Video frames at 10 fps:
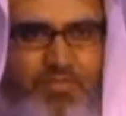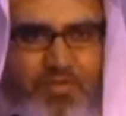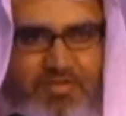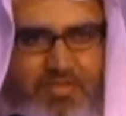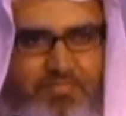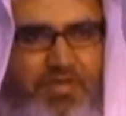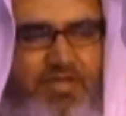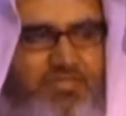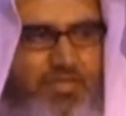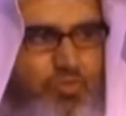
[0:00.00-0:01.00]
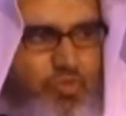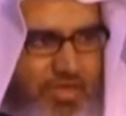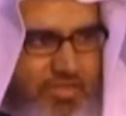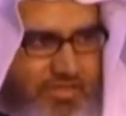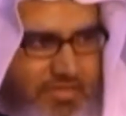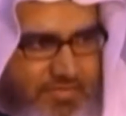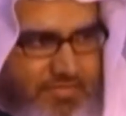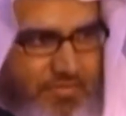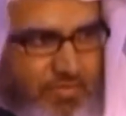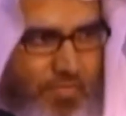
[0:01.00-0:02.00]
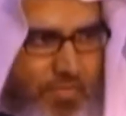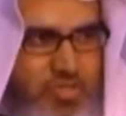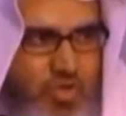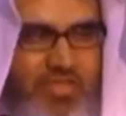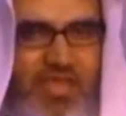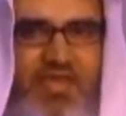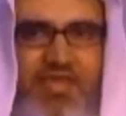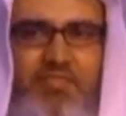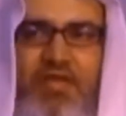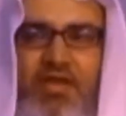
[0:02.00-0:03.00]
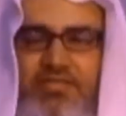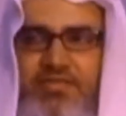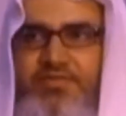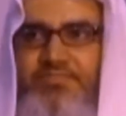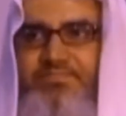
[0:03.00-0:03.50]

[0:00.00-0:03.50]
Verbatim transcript: दूसरों पर जादू करते रहते थे दूसरों ने